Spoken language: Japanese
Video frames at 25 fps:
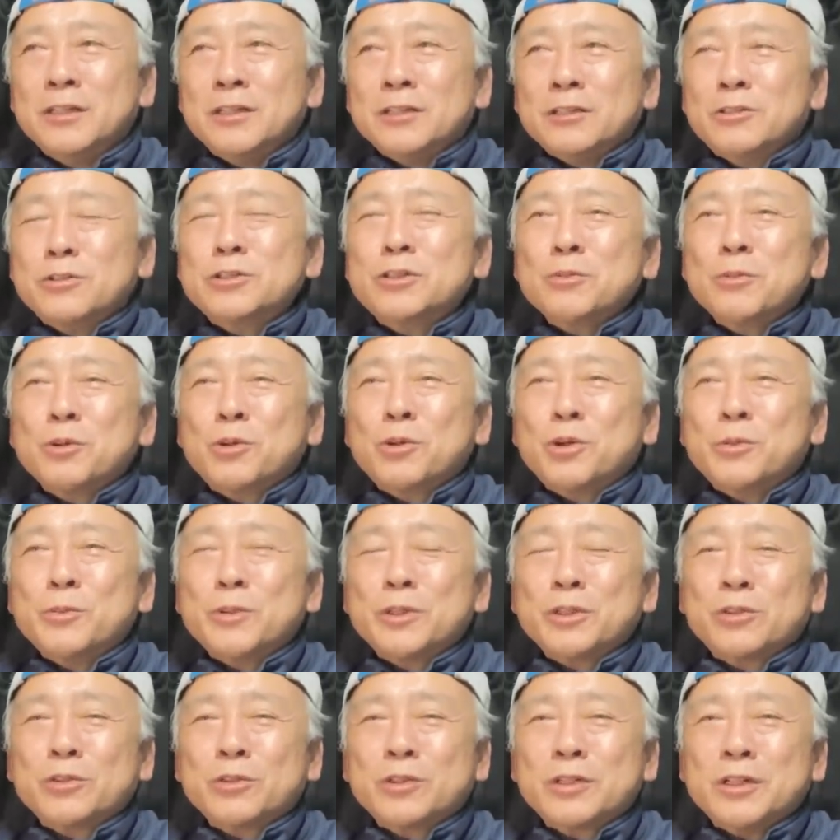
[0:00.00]
どうしても
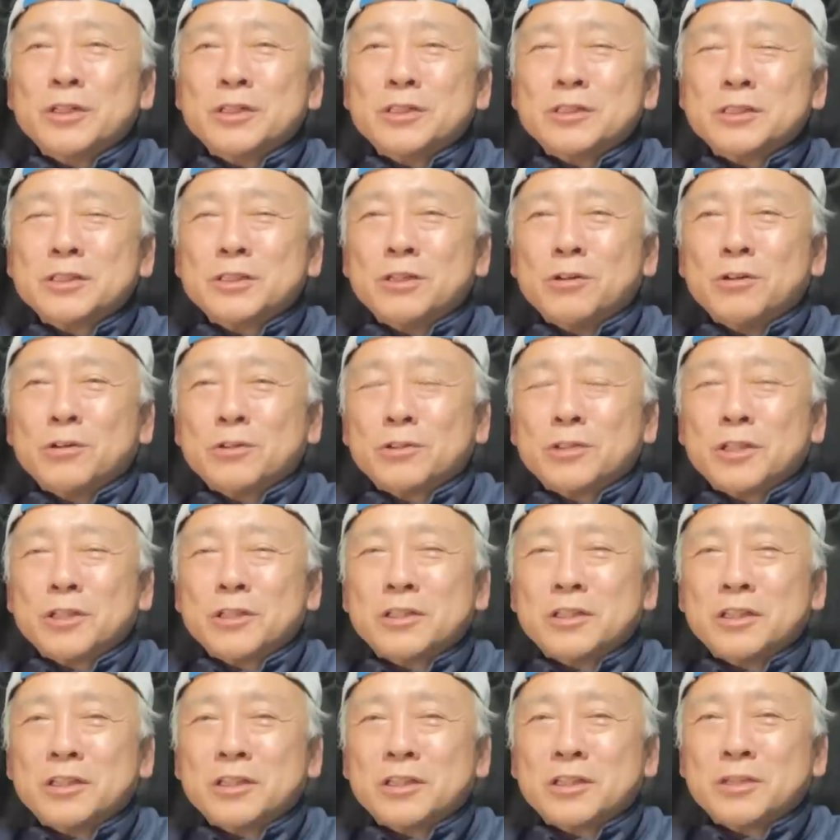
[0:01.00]
コメント返しが遅れ
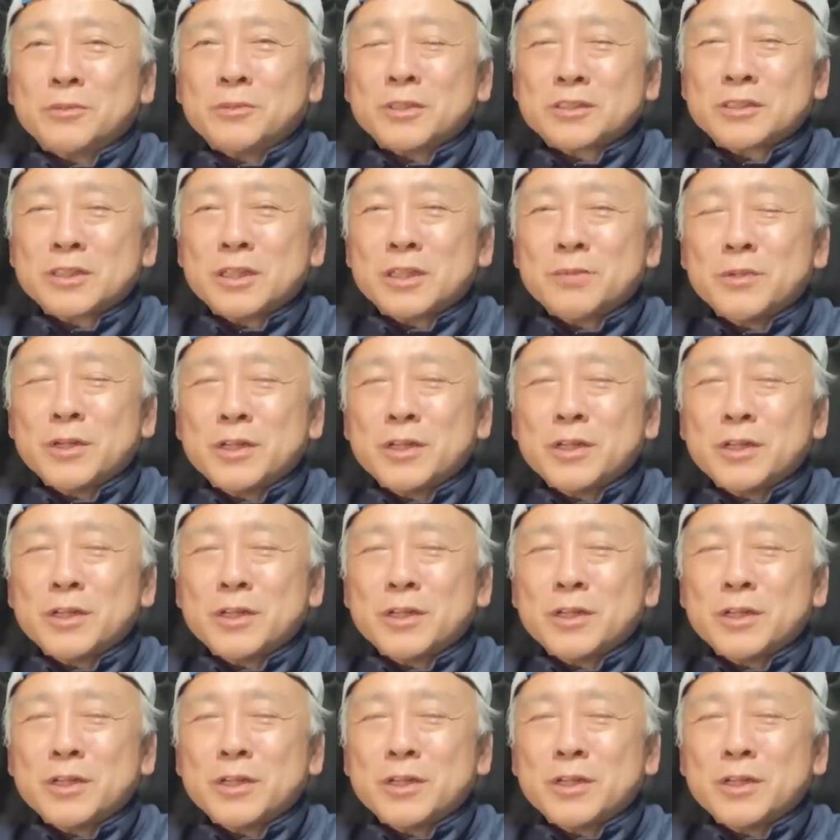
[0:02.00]
ていきますが、